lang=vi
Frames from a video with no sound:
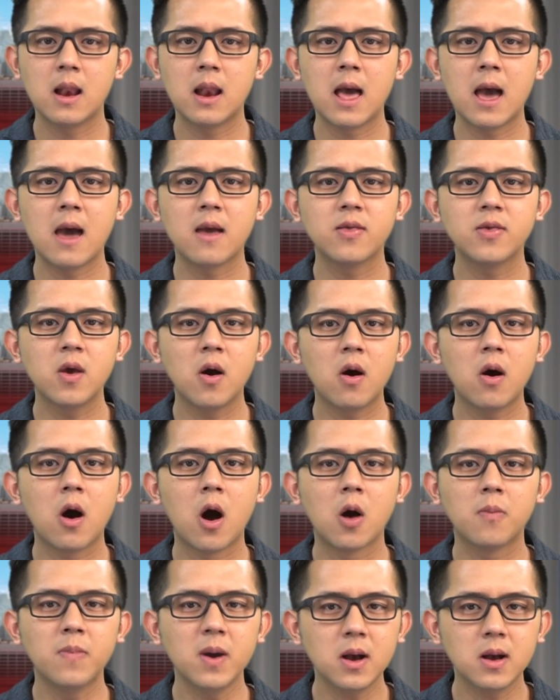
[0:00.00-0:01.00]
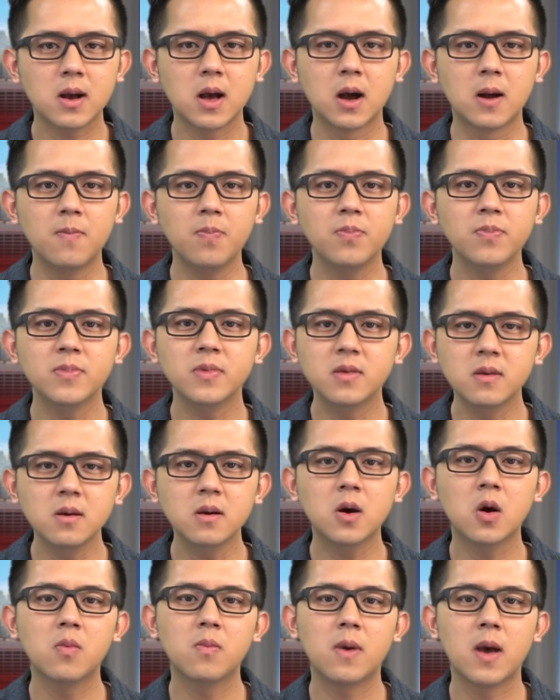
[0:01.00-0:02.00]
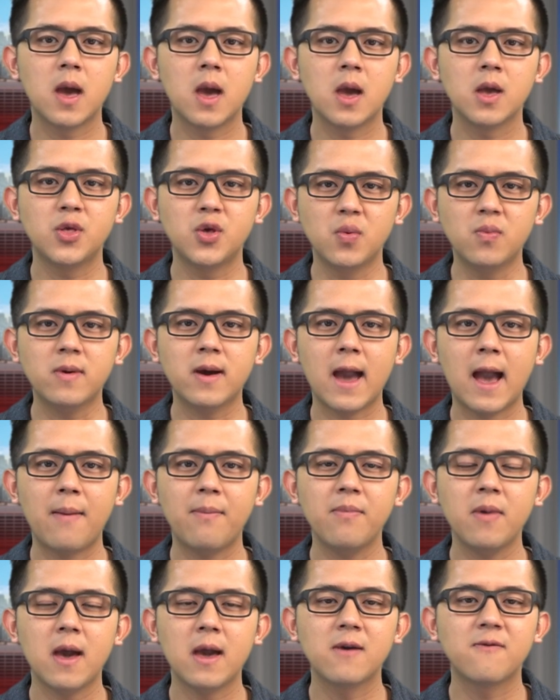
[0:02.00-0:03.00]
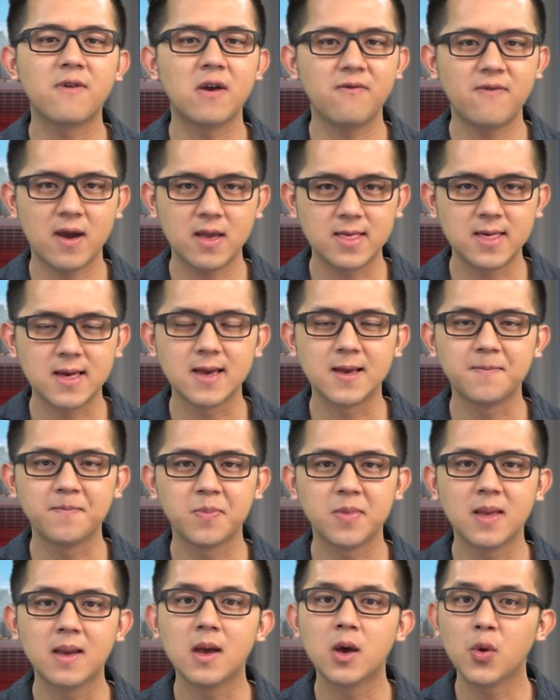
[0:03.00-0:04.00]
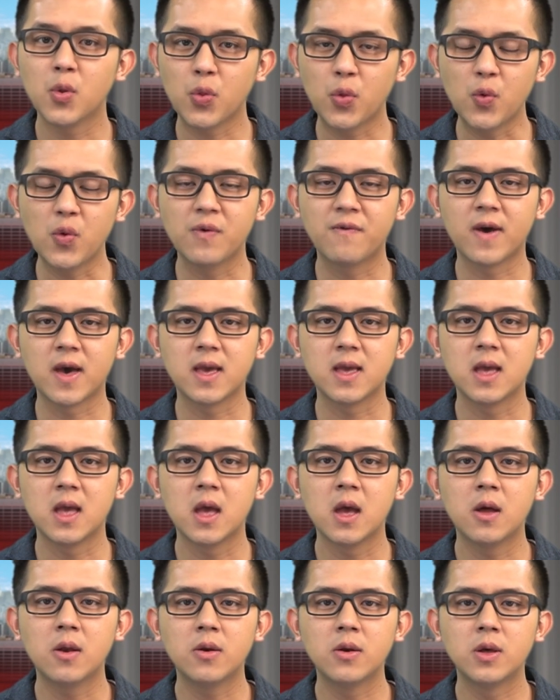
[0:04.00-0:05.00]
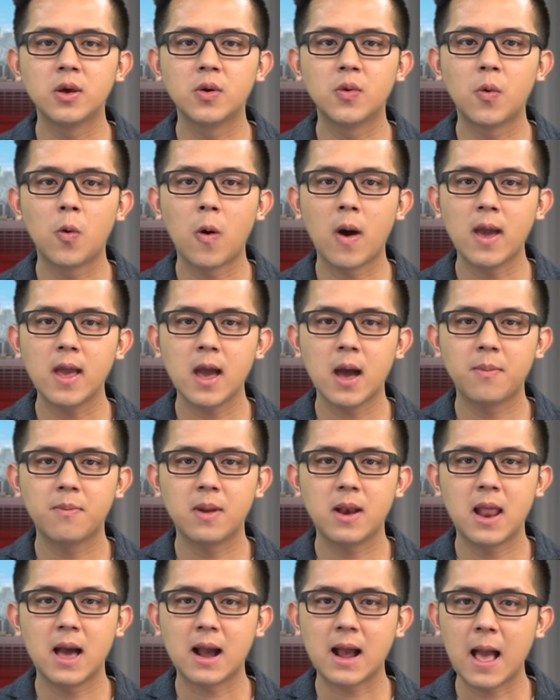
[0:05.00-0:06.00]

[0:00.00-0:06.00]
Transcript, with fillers: là do họ bất cẩn chứ không hề dũng cảm hay vẻ vang gì. Tuy vậy, điều oái âm là